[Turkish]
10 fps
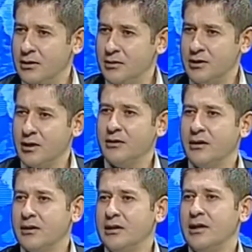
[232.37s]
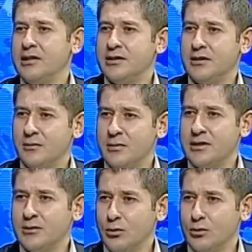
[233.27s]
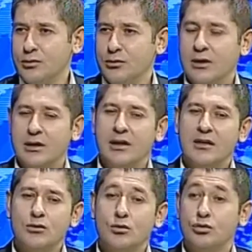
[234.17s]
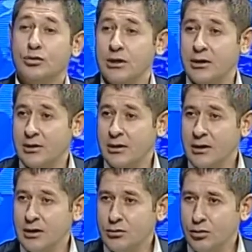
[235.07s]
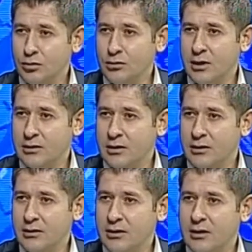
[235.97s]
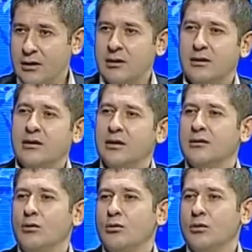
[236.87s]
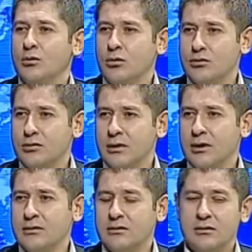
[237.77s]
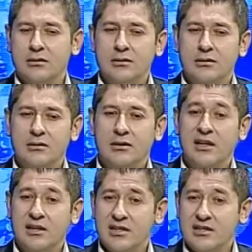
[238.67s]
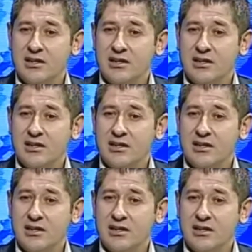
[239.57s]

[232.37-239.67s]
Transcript: imkanlarının iyileştirilmesi konusunda, gerekse hukuki sorunlarda e, yanında olma konusunda, e, gerekse